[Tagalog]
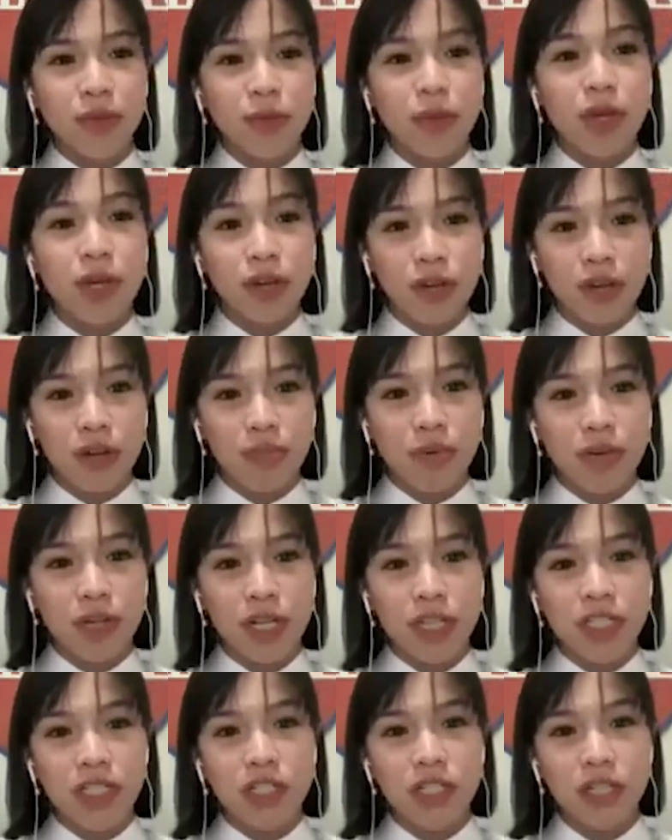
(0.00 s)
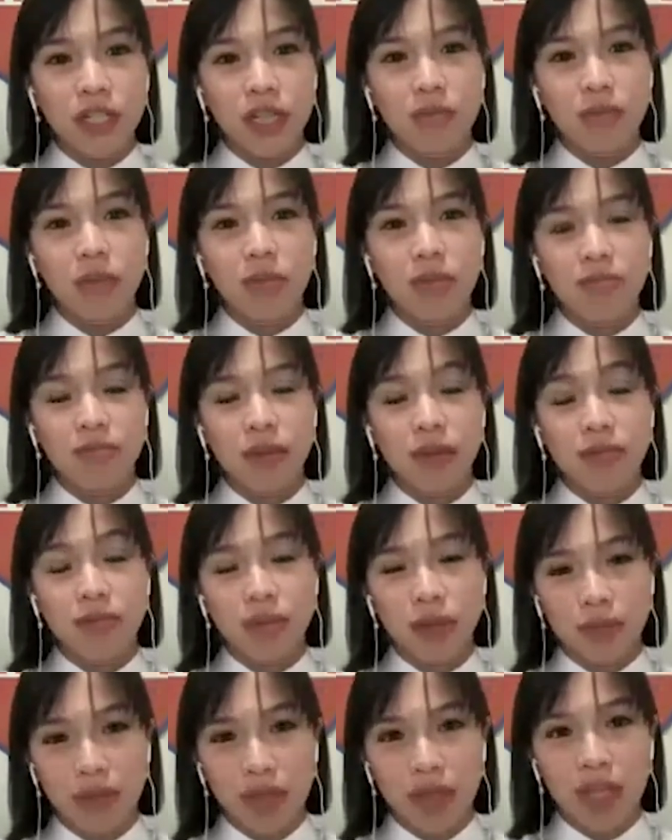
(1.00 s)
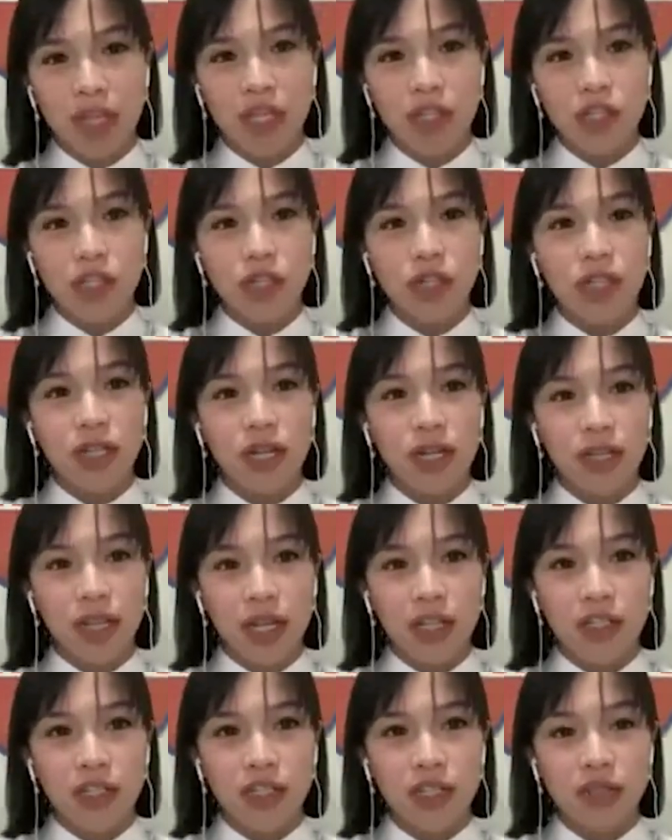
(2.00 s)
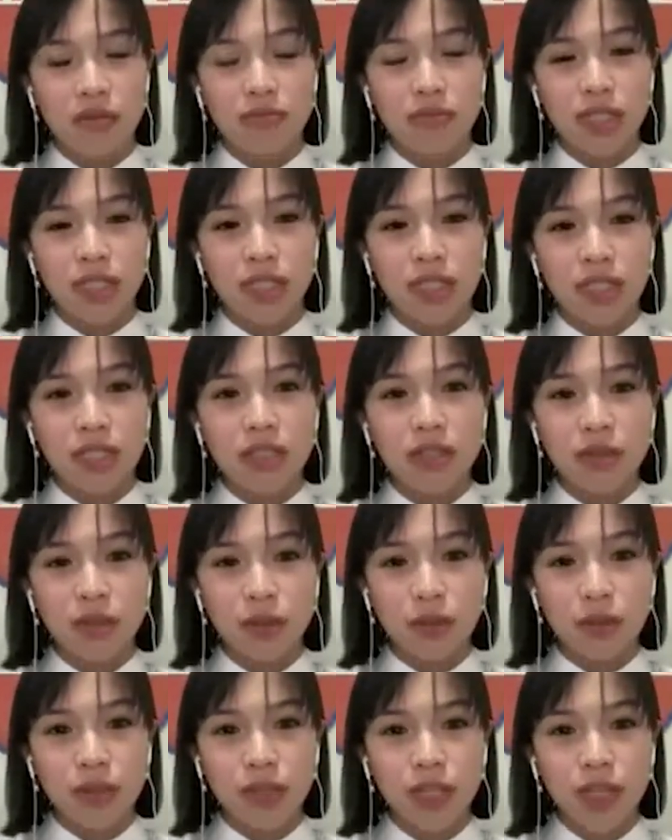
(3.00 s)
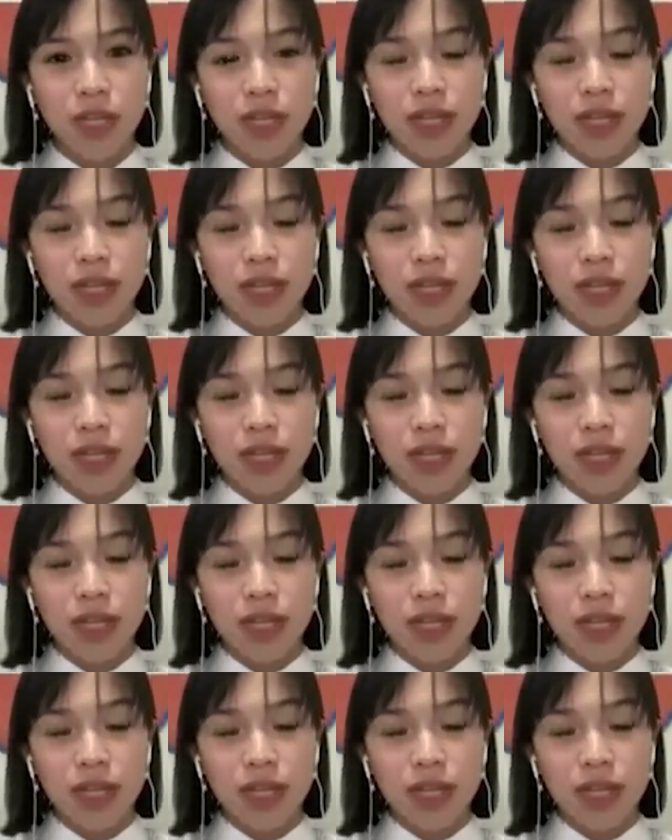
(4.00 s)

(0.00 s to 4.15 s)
we agree po na strict im- implementation ng National Building Code